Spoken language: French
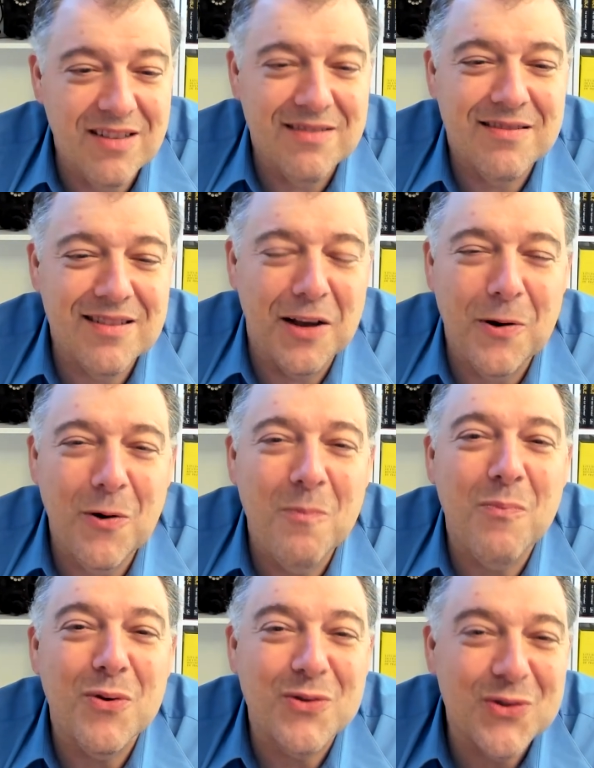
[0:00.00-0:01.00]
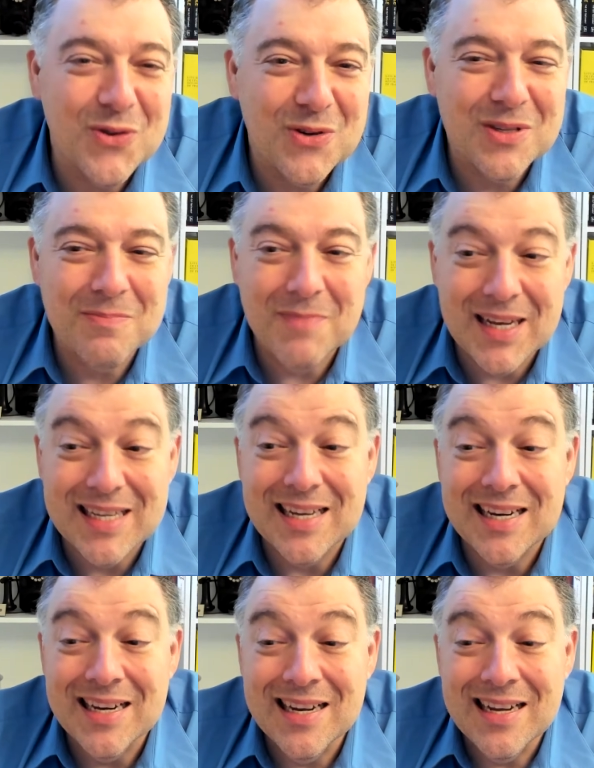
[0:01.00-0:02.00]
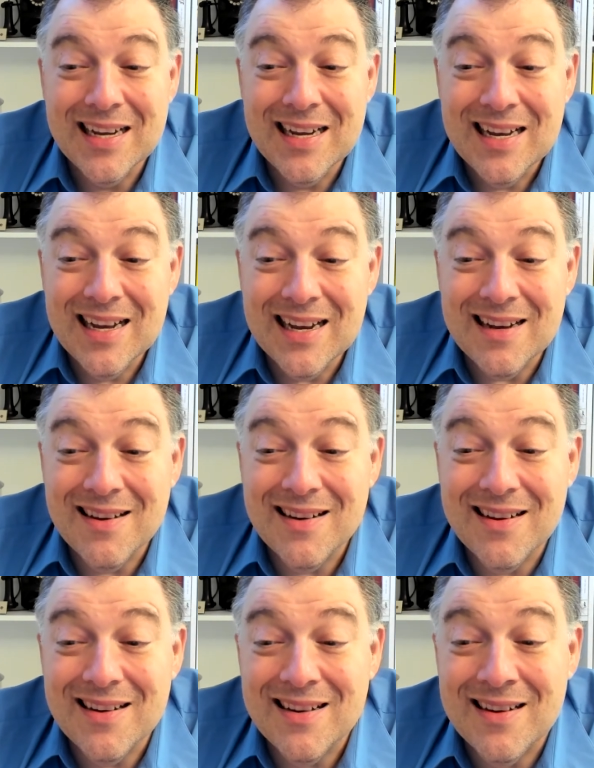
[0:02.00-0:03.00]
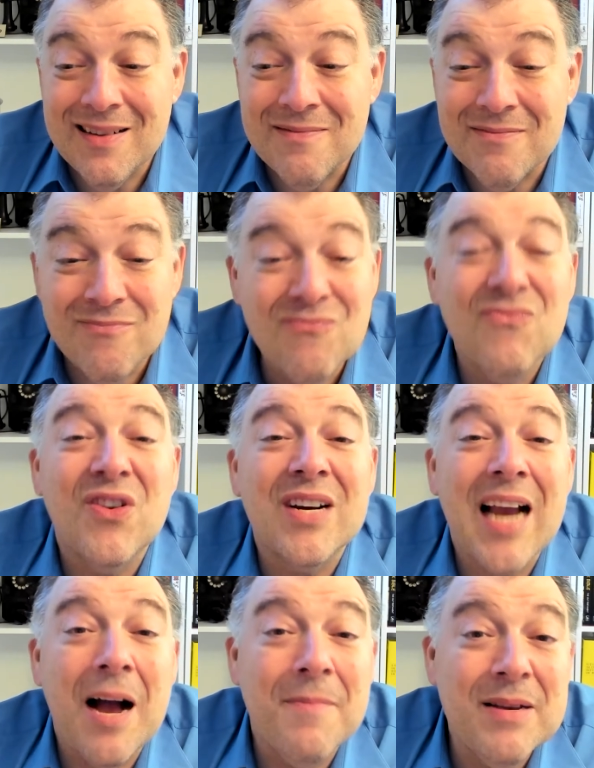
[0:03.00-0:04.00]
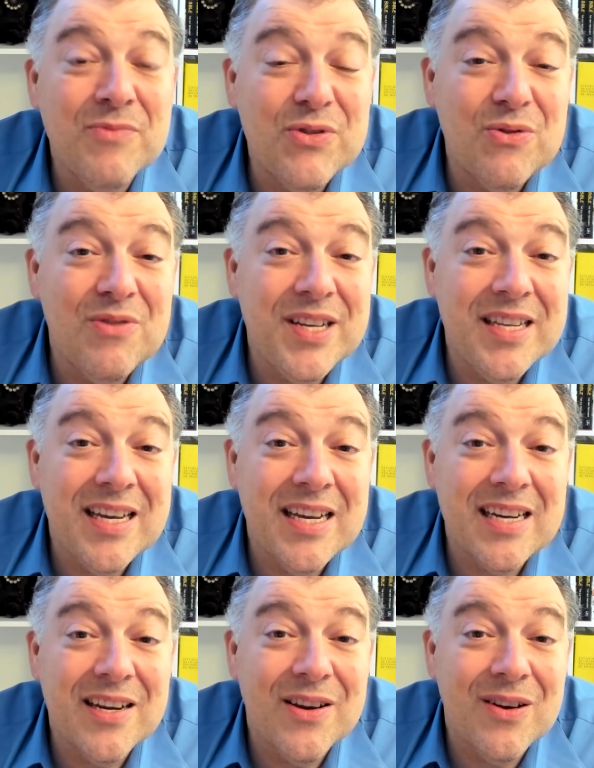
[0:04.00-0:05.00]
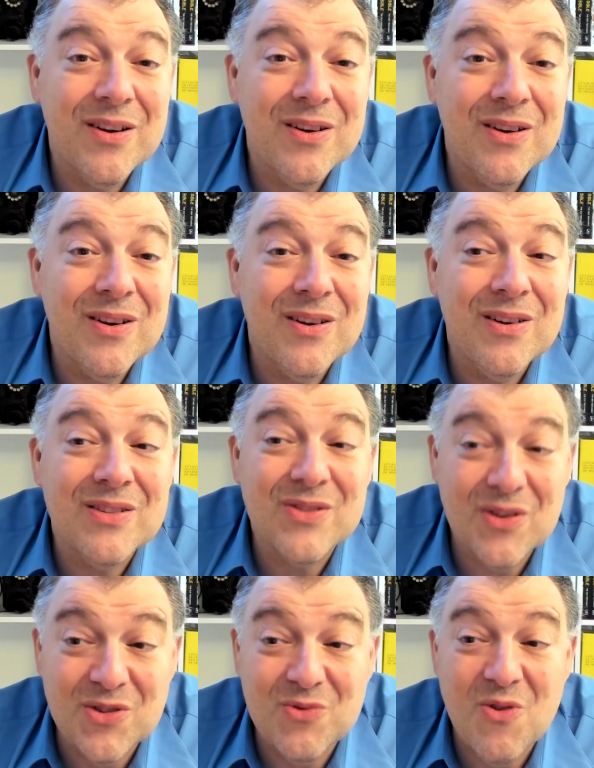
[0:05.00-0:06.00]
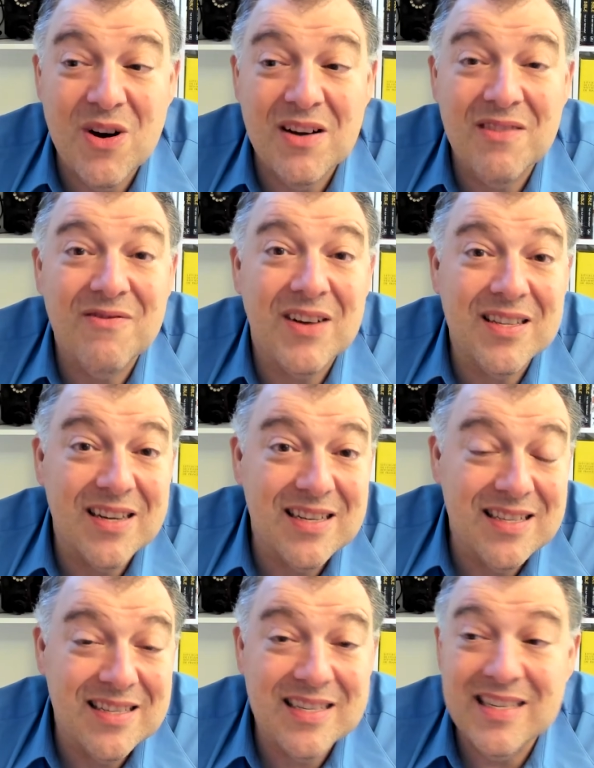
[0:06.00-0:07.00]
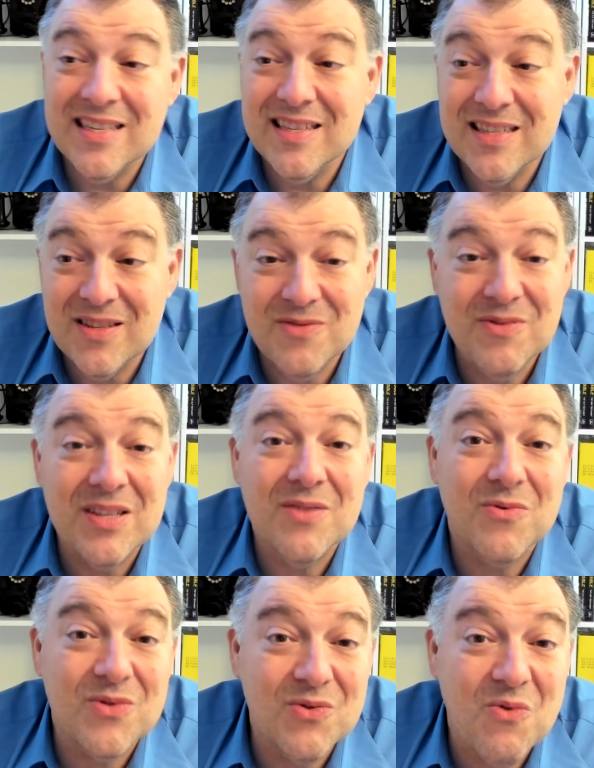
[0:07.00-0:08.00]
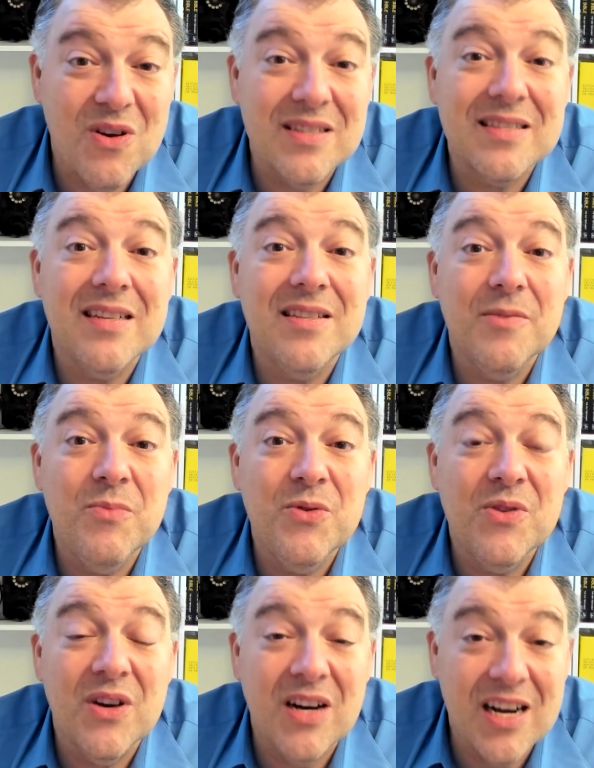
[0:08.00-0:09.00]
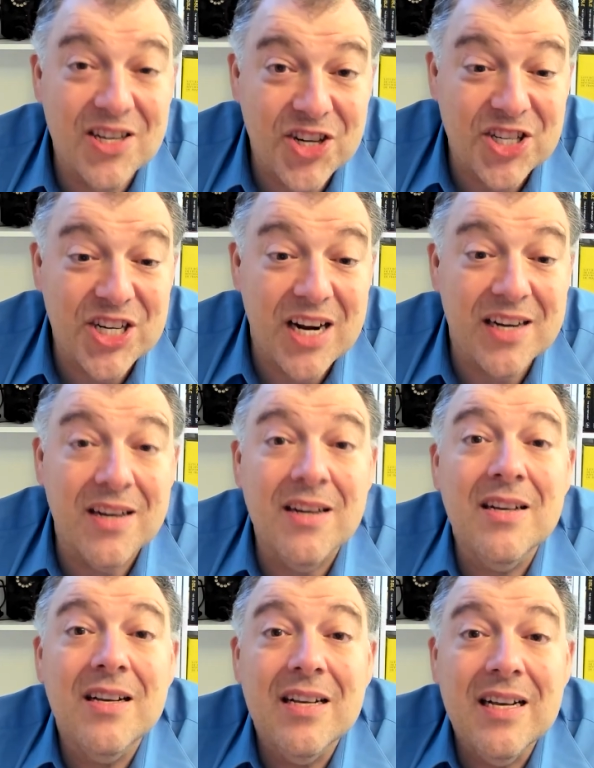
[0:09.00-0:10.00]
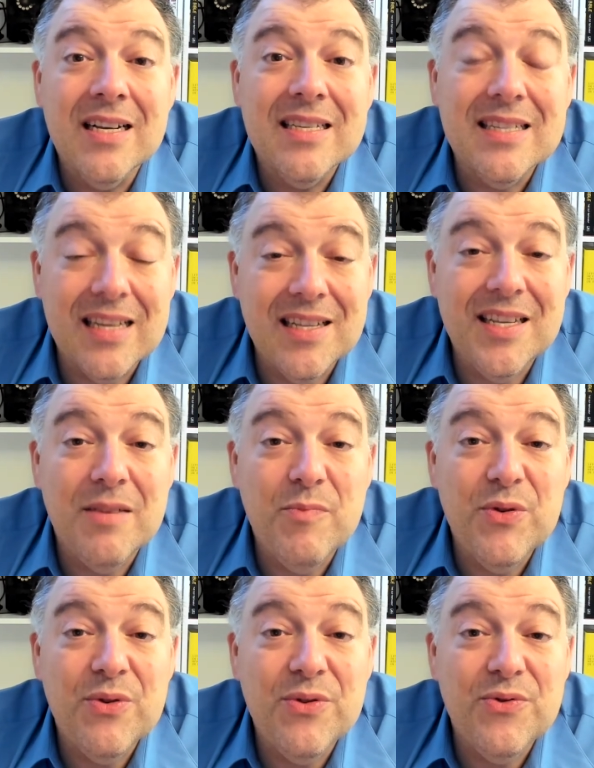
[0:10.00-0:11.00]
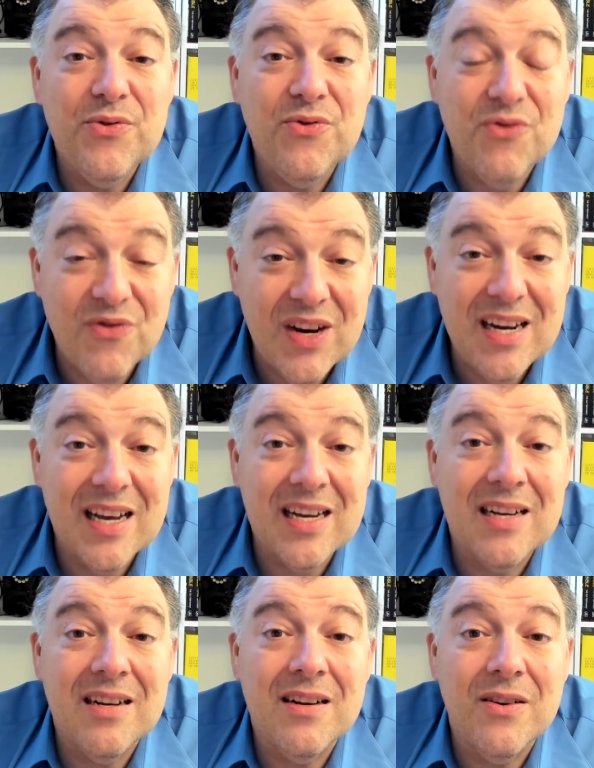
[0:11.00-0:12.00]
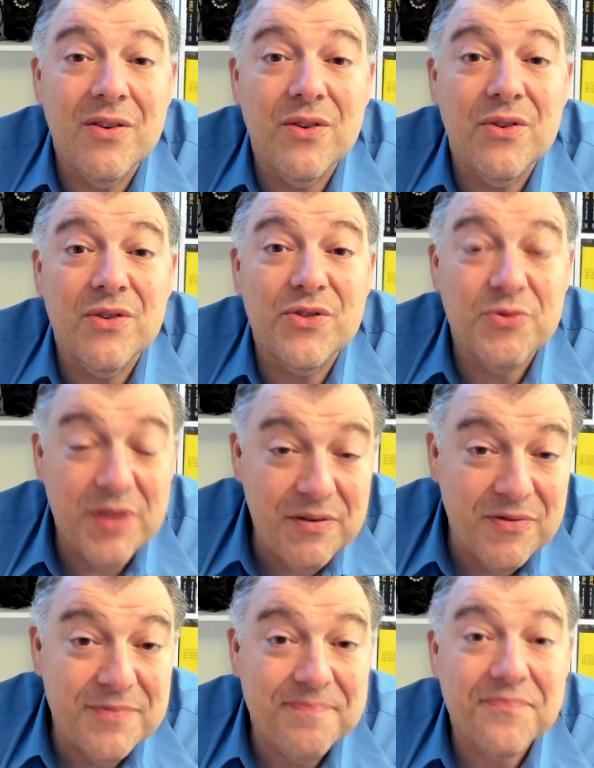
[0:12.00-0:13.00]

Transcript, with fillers: C'était un peu ça ce matin. je euh, veux quand même souligner que ce soir, vendredi 18 au soir, c'est le début de Rosh Hashanah. C'est le début du nouvel an juif.